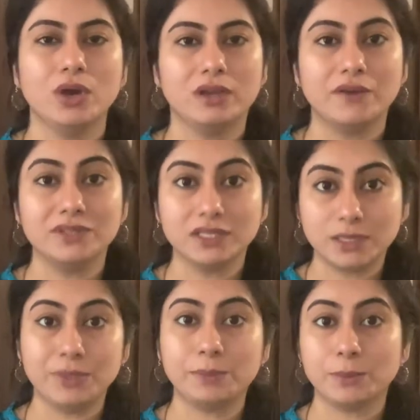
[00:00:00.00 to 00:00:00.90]
நான் வந்து
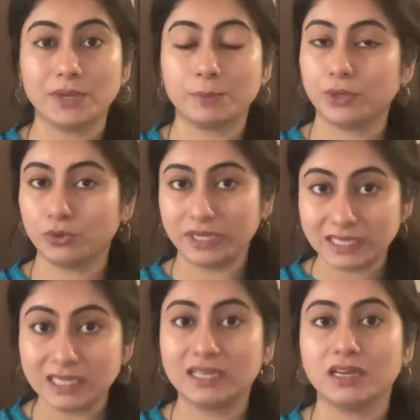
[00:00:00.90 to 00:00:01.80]
அதை எப்படி ப்ரிப்பேர் பண்ணணும்னு
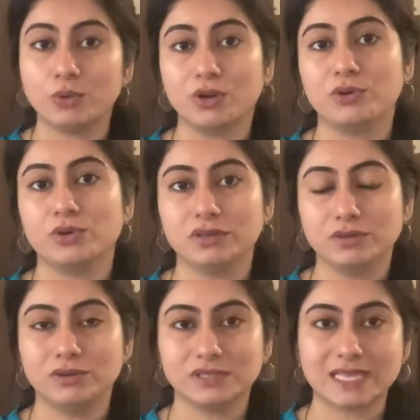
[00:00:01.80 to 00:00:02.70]
இன்னைக்கு நான் உங்களுக்கு ஒரு
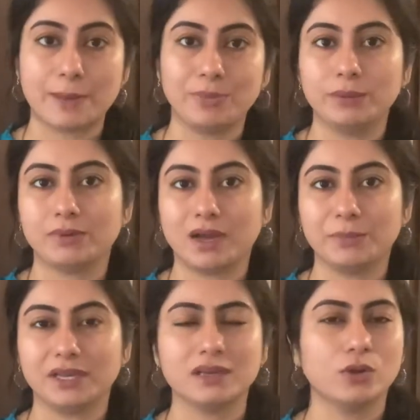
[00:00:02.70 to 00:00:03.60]
ஒரு சாம்பிள்
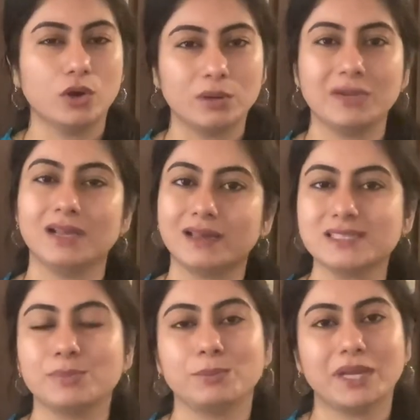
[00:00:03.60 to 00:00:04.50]
காமிக்கிறேன் நார்மலாக
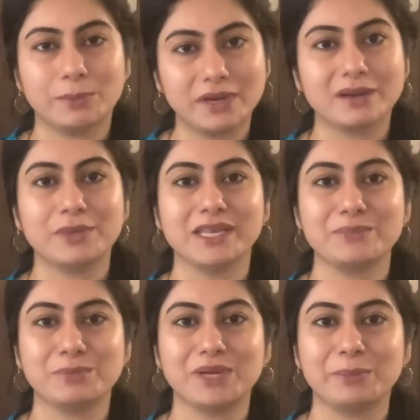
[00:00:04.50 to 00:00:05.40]
ரைஸ் ப்ரிப்பேர் பண்ணுற மாதிரியே
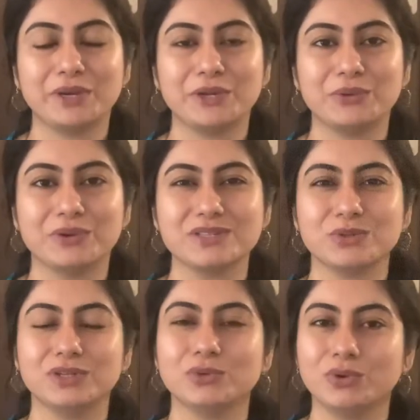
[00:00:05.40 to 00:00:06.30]
ப்ரிப்பேர் பண்ணிக்கோங்க
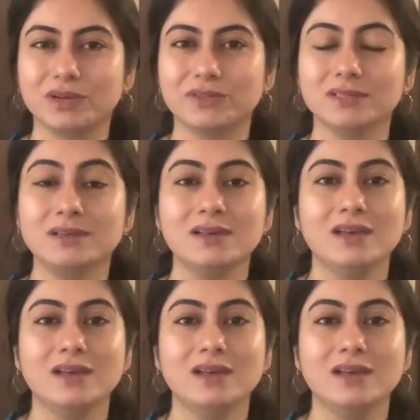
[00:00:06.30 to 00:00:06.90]
ஸோ தட் உங்களுக்கு வந்து